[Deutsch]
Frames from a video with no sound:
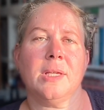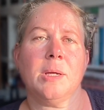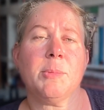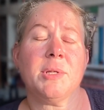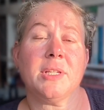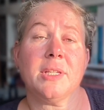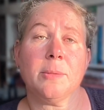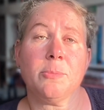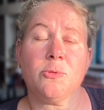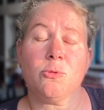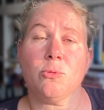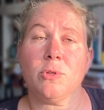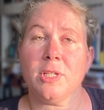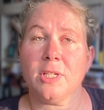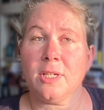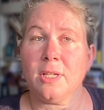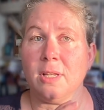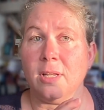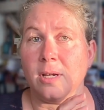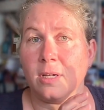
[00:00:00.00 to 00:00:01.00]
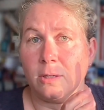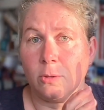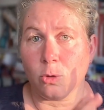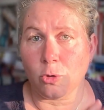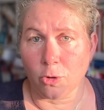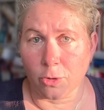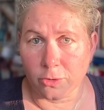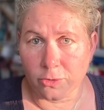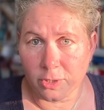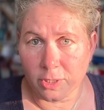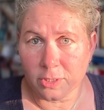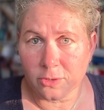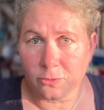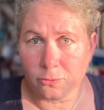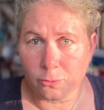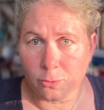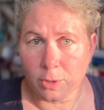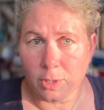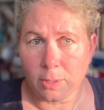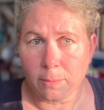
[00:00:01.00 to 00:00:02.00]
Damit gibst du den klaren
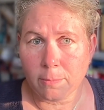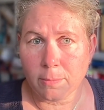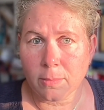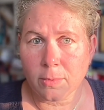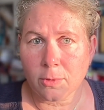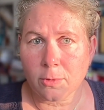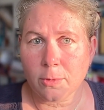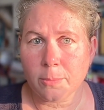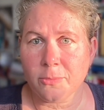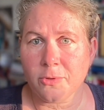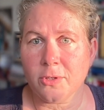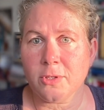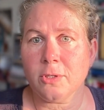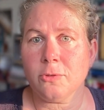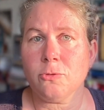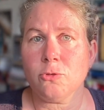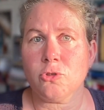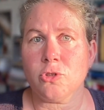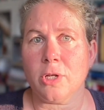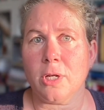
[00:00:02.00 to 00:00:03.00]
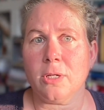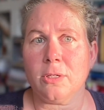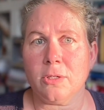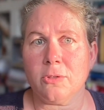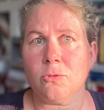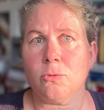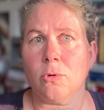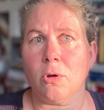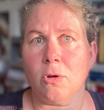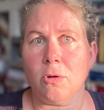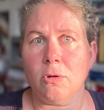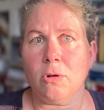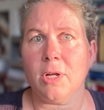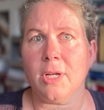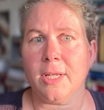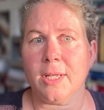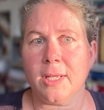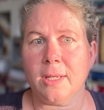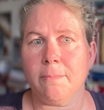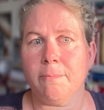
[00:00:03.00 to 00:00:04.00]
Kontext vor, um sicherzustellen, dass du
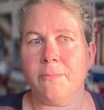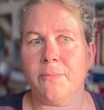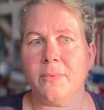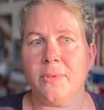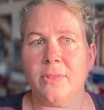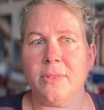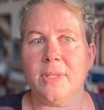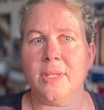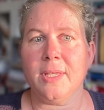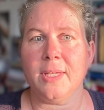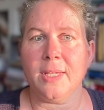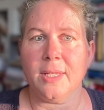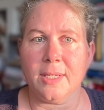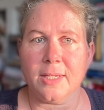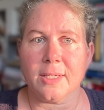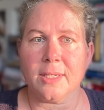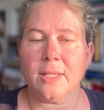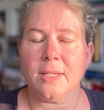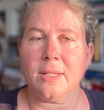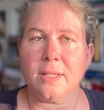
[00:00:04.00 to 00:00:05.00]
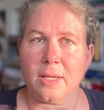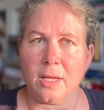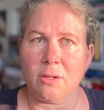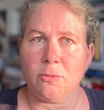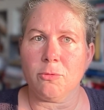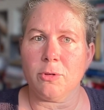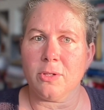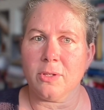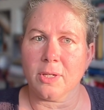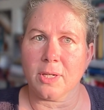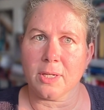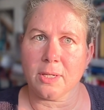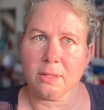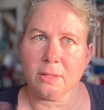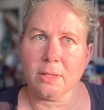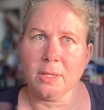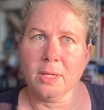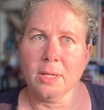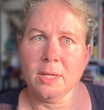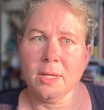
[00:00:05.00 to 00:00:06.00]
auch die generierten Antworten
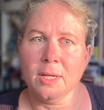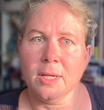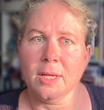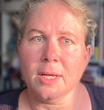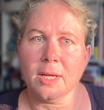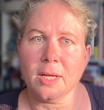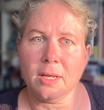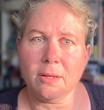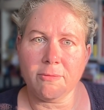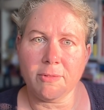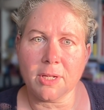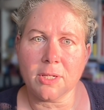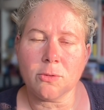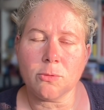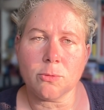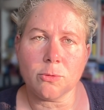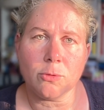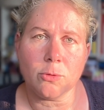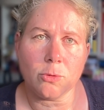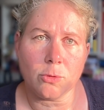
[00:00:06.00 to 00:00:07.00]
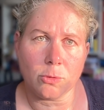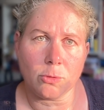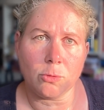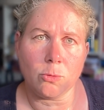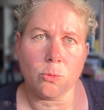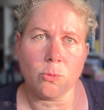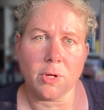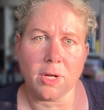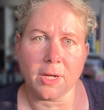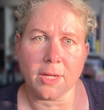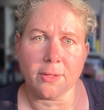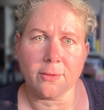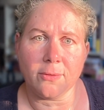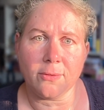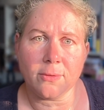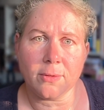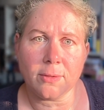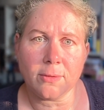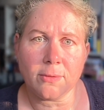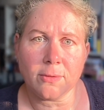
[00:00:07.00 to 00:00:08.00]
relevant und
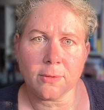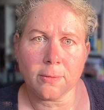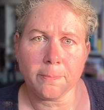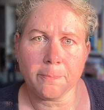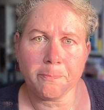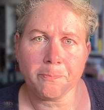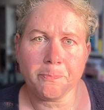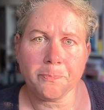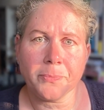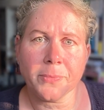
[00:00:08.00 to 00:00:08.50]
kohärent sind.